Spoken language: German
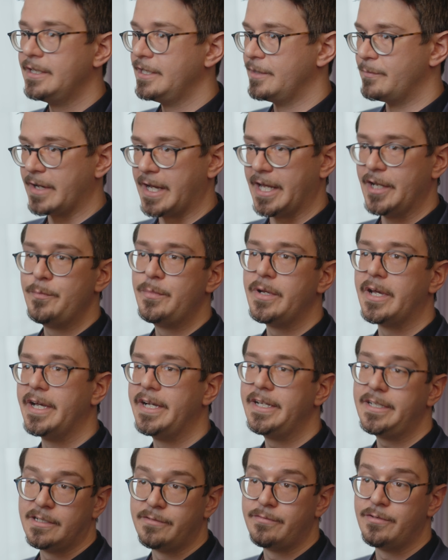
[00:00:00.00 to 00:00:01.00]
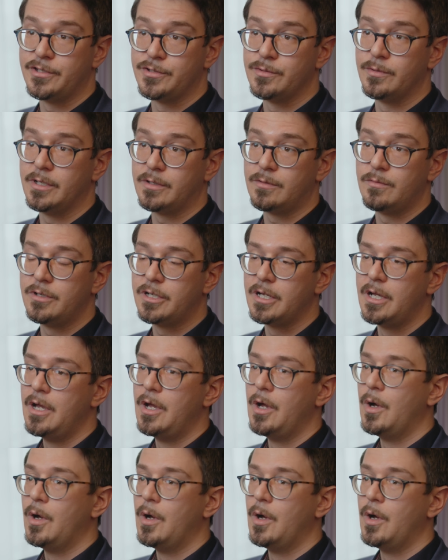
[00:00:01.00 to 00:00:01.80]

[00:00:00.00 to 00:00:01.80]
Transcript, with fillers: im Randbereich der Versorgung